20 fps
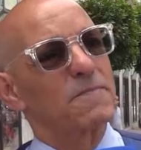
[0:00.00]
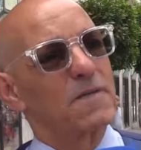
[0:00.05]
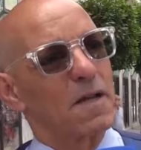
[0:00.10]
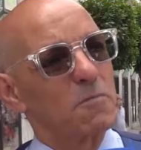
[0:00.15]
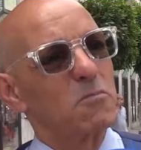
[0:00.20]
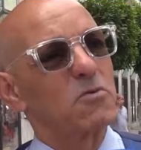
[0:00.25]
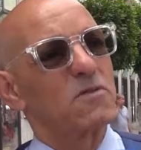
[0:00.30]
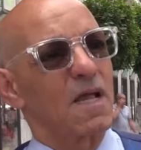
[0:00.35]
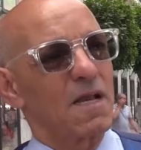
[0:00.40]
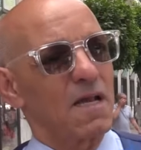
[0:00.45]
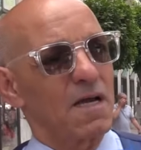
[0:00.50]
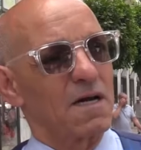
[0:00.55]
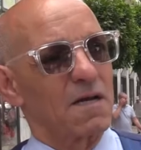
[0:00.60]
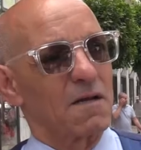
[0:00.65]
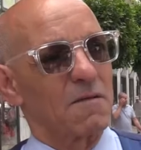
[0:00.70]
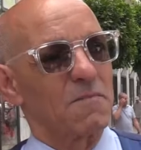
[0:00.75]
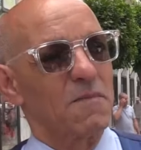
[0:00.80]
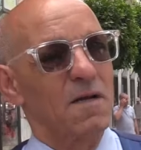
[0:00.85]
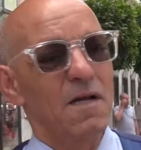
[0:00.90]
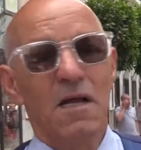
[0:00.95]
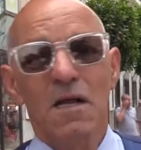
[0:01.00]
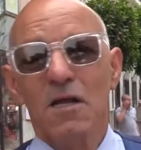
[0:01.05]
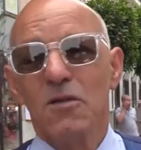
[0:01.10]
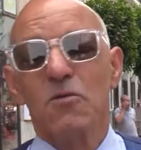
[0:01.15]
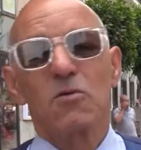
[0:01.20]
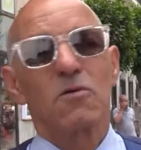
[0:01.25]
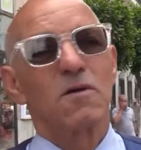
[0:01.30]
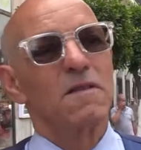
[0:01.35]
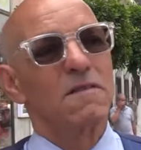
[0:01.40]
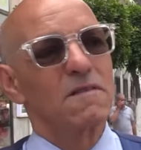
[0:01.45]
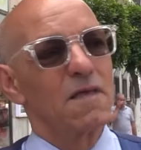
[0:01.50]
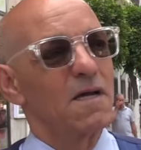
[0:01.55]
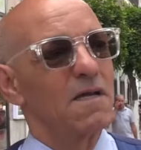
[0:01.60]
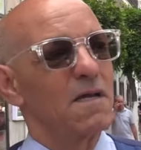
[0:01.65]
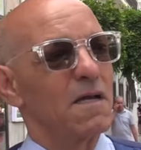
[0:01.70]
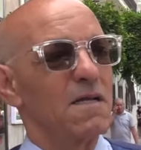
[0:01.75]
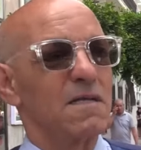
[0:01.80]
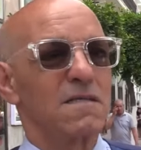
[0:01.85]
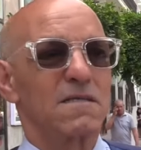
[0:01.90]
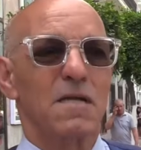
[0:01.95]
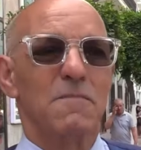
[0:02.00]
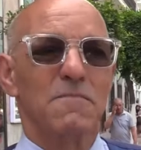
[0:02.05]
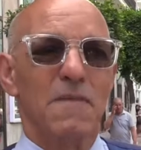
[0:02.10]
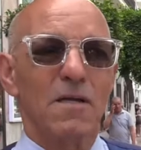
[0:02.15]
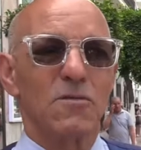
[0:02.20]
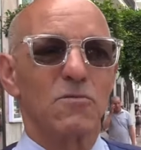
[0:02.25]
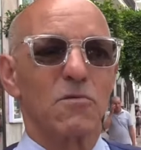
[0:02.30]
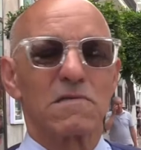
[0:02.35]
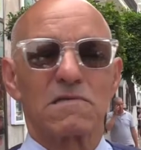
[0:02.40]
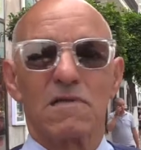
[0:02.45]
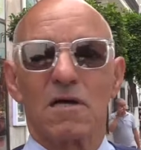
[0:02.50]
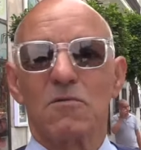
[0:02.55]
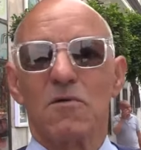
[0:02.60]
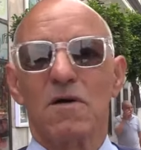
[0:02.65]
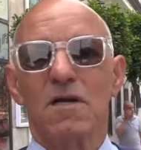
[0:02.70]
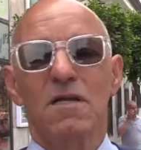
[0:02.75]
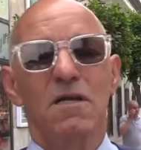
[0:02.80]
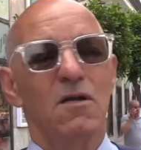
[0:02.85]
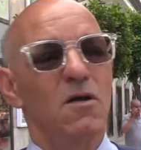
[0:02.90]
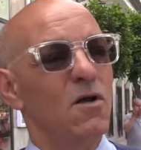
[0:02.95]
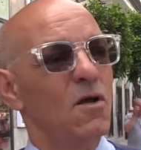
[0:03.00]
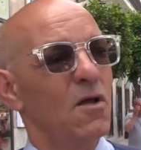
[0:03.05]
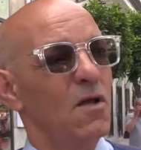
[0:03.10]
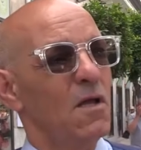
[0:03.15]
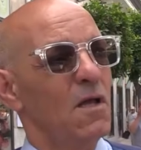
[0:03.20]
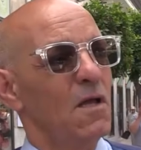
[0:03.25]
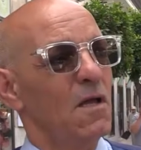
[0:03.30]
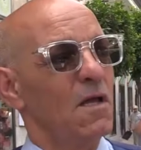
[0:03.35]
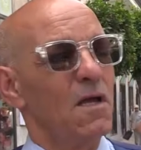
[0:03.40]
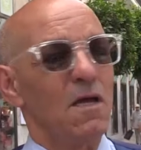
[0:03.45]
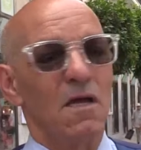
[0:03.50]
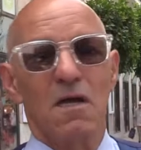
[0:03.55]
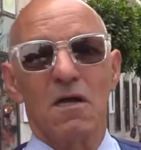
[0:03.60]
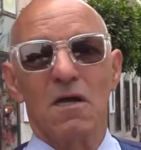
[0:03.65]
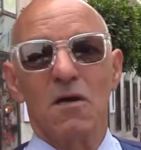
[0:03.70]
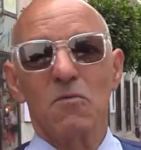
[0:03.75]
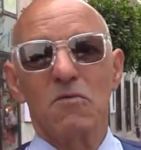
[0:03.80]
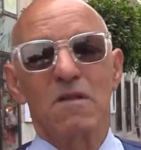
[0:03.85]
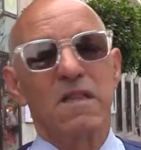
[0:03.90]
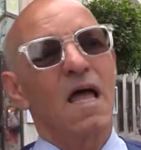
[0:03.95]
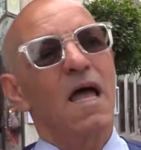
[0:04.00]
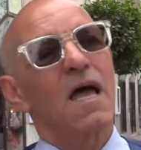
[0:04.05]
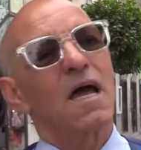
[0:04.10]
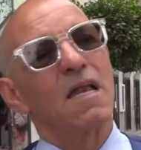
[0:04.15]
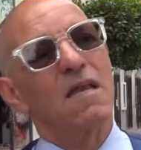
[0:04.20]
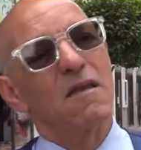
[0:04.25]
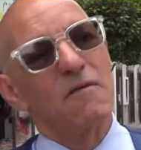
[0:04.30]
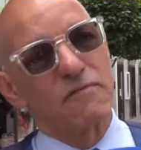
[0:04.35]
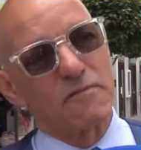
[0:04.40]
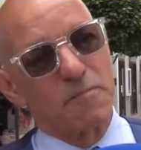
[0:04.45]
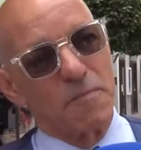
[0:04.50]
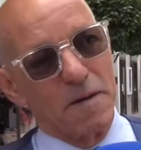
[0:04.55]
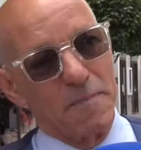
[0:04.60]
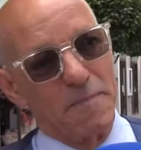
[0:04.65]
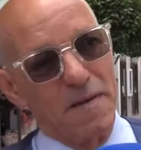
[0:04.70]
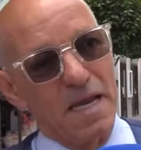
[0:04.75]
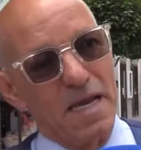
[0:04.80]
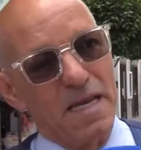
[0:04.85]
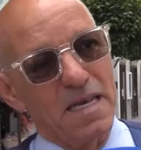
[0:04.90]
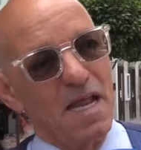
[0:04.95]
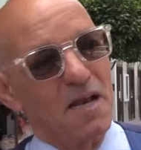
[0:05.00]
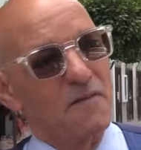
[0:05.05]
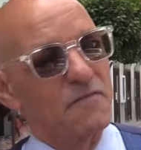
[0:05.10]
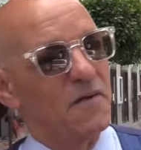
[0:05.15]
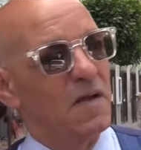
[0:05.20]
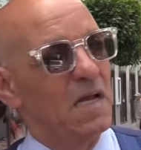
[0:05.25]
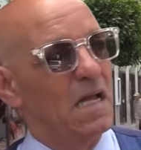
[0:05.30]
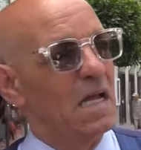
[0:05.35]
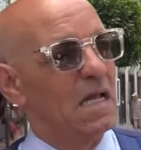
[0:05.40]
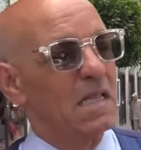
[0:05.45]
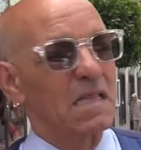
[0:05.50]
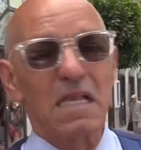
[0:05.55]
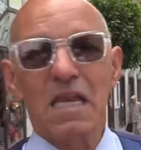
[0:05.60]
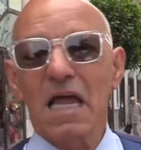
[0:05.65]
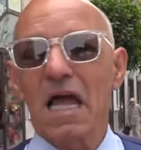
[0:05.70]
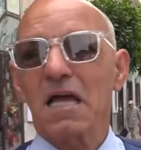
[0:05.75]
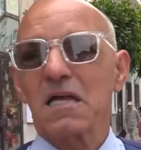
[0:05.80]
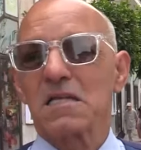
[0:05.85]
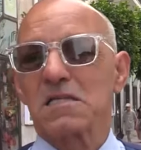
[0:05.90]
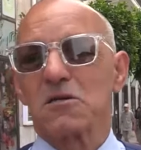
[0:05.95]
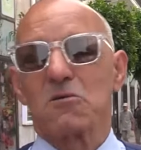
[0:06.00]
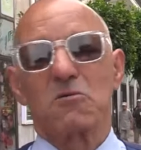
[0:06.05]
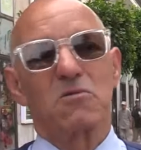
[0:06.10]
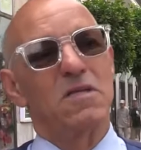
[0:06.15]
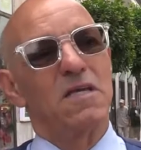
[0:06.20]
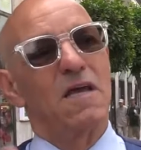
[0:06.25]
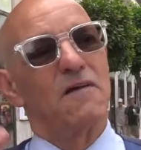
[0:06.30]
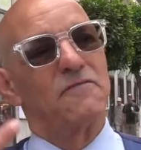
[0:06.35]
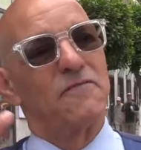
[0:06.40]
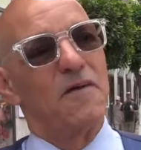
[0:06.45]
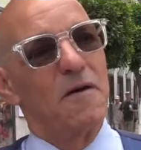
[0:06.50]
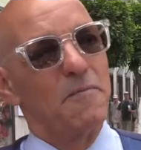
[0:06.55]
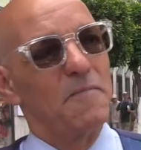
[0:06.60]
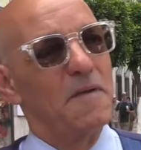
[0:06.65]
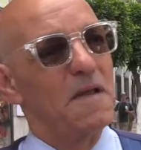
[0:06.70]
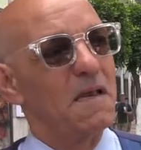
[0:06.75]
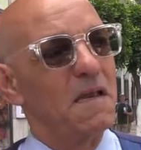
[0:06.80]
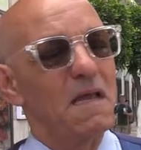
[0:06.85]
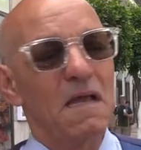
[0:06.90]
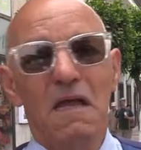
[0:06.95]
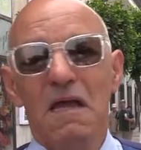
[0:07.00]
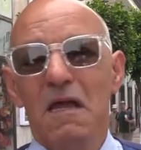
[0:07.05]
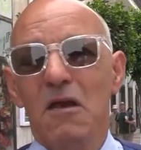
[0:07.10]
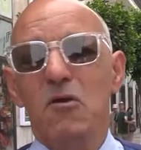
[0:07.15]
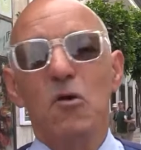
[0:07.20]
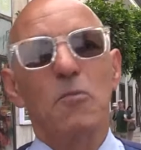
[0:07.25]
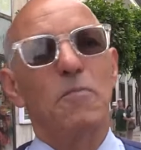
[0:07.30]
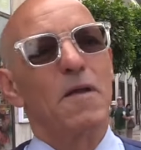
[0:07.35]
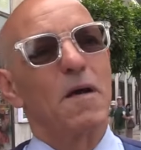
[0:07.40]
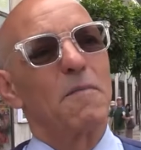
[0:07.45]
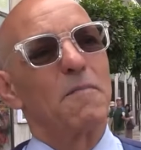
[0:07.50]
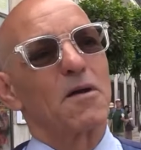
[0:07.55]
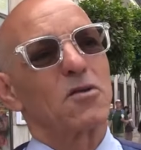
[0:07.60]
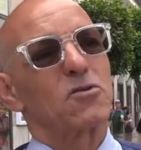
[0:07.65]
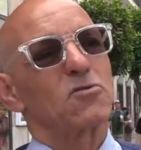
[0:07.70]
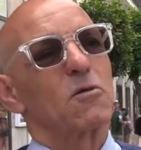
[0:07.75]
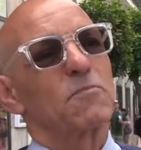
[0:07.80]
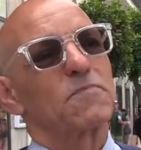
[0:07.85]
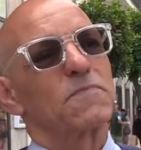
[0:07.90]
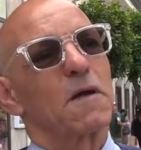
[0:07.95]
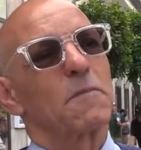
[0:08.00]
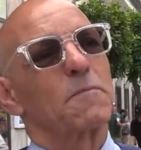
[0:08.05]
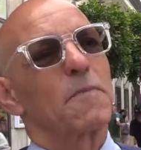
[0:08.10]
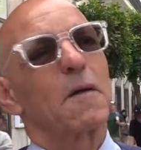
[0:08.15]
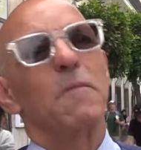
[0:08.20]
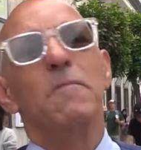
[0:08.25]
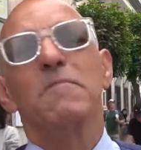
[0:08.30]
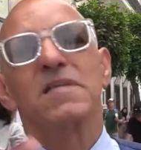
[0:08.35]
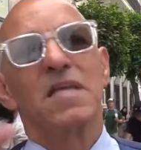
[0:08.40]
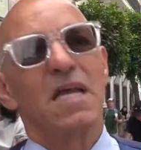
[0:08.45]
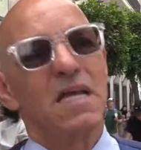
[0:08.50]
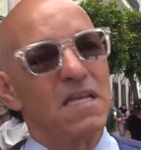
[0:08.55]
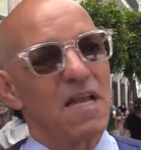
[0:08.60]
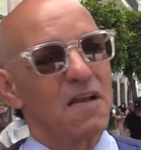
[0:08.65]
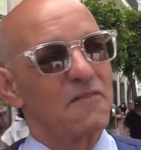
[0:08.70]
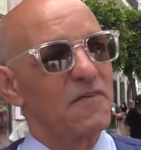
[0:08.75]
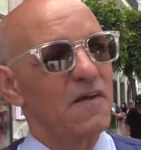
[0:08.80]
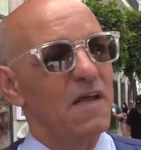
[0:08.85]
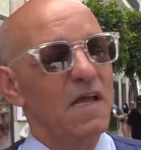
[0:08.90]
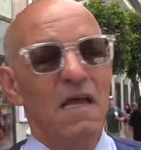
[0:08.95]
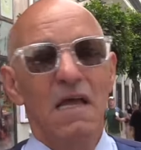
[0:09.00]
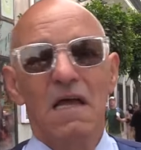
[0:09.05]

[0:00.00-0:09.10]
بدراهمو تاع الحرام دوك انت يا انسان ما عنده زوالي أه وتلحق اللفت ب 40000 تلحق زرو ديال 20 ميل لو بيا طب ب 50000